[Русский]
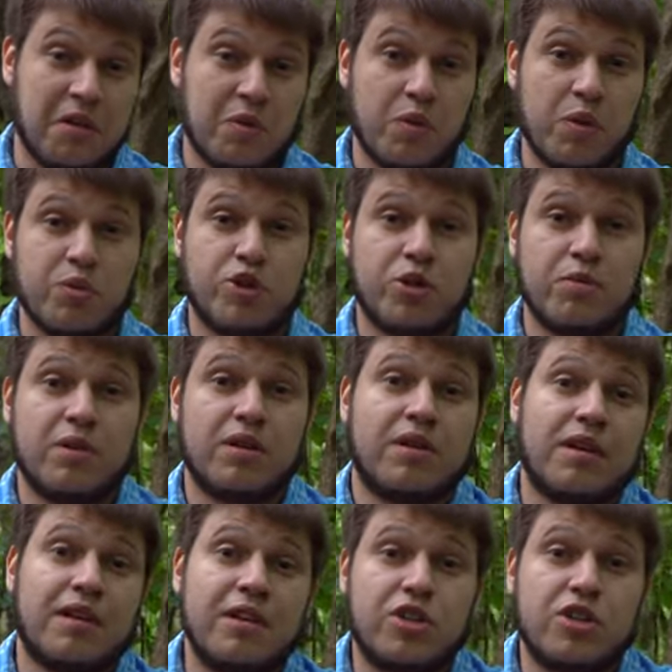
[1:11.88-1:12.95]
В общем,
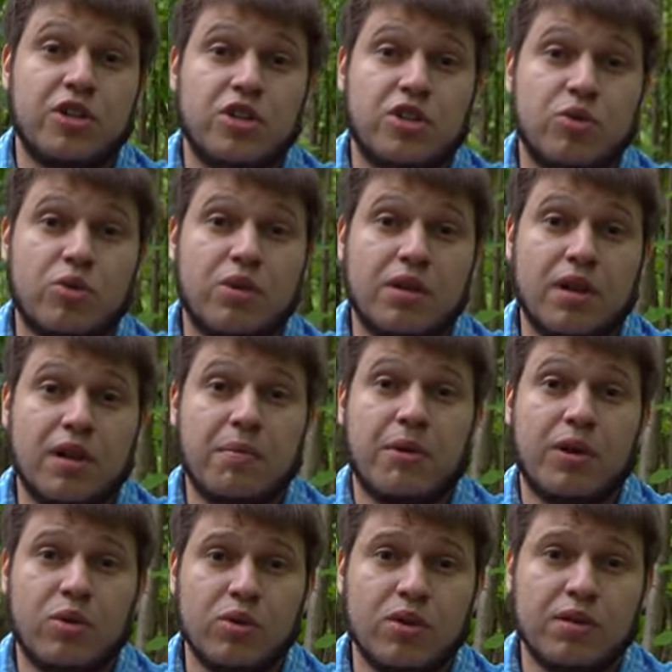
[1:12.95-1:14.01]
это отличная штука для
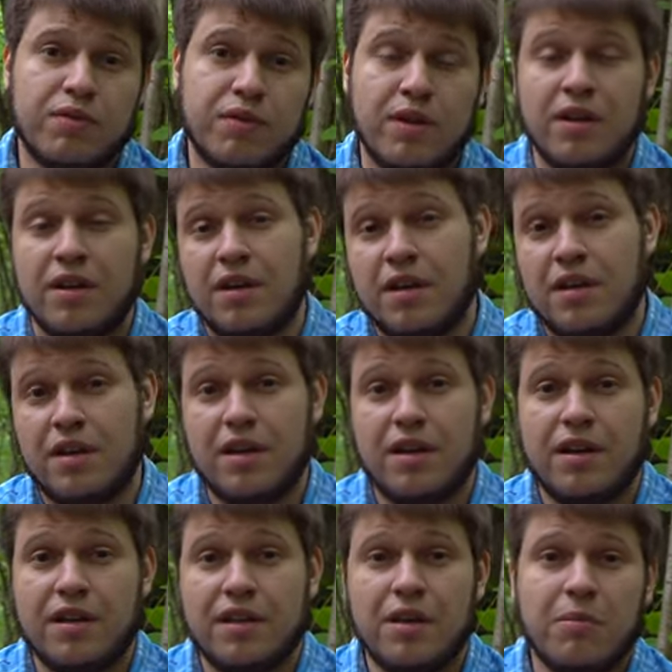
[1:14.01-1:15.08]
походов,
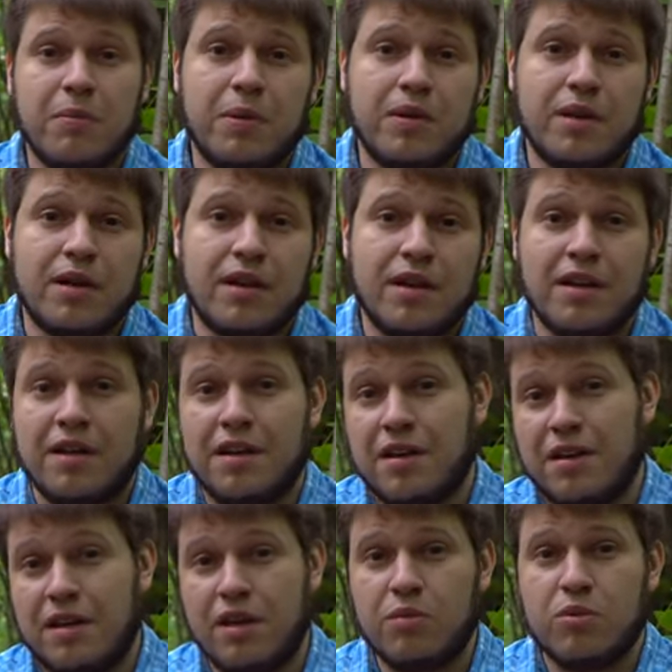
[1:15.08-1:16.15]
для кемпинга,
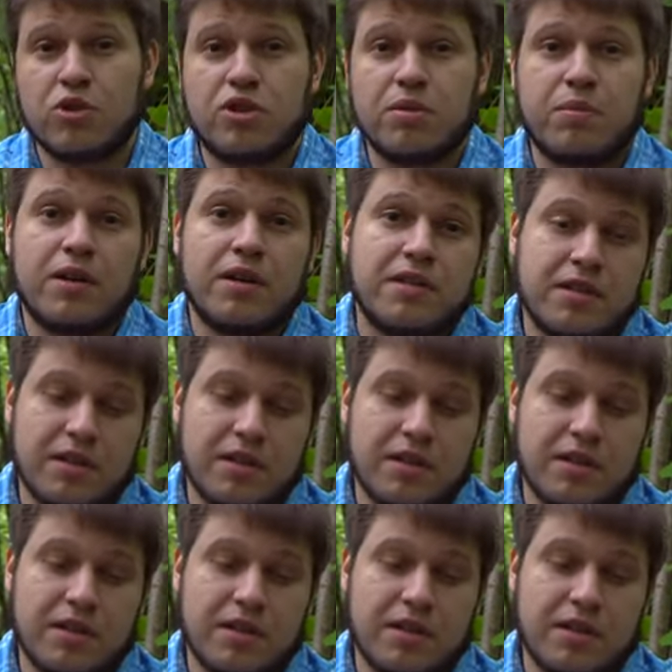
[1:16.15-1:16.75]
и можно брать